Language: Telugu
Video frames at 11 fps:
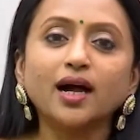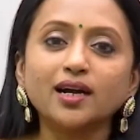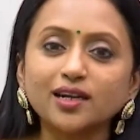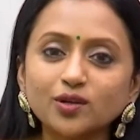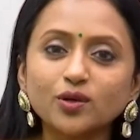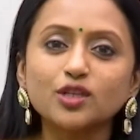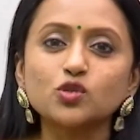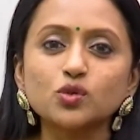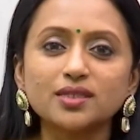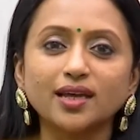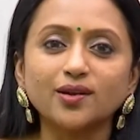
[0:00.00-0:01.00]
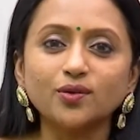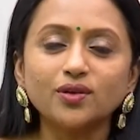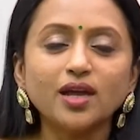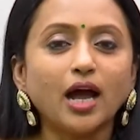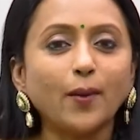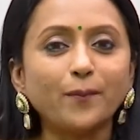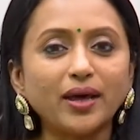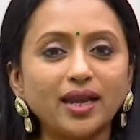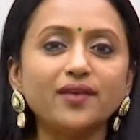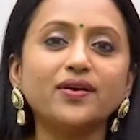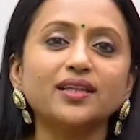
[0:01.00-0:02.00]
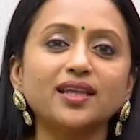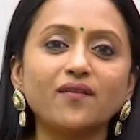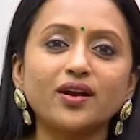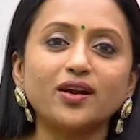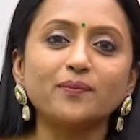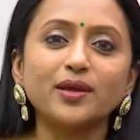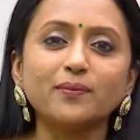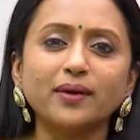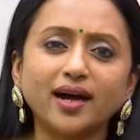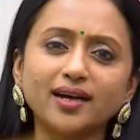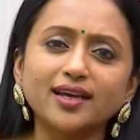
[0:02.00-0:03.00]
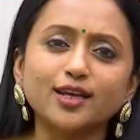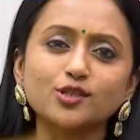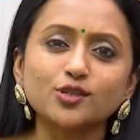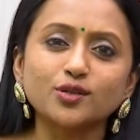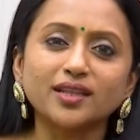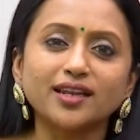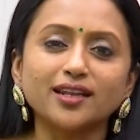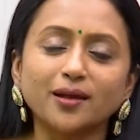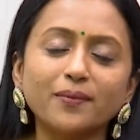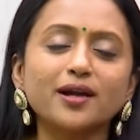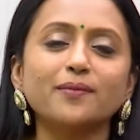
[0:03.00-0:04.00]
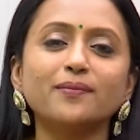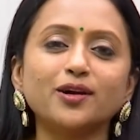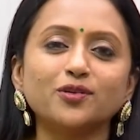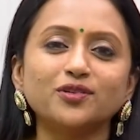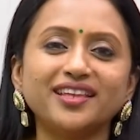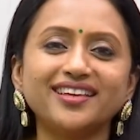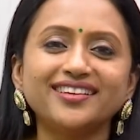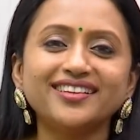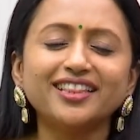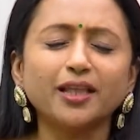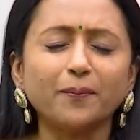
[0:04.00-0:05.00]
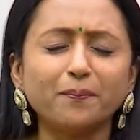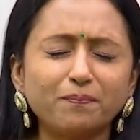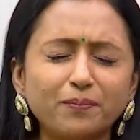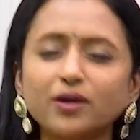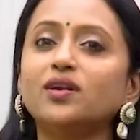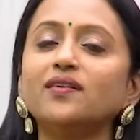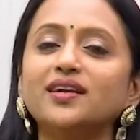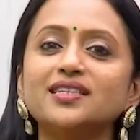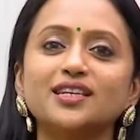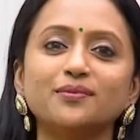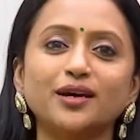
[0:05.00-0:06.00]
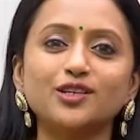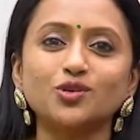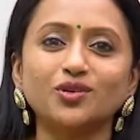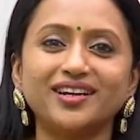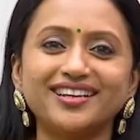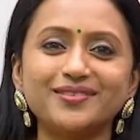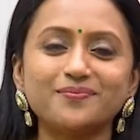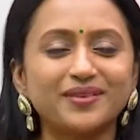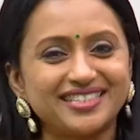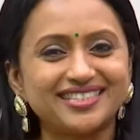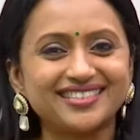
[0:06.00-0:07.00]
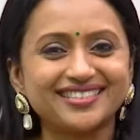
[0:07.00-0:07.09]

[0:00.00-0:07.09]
అక్కడ కూడా చూస్తారు ఆ పల్లె వాతావరణం మీకు బాగా నచ్చుతుందన్న నమ్మకం మాకుంది తప్పకుండా వెళ్ళి సినిమాని చూడండి ప్లీజ్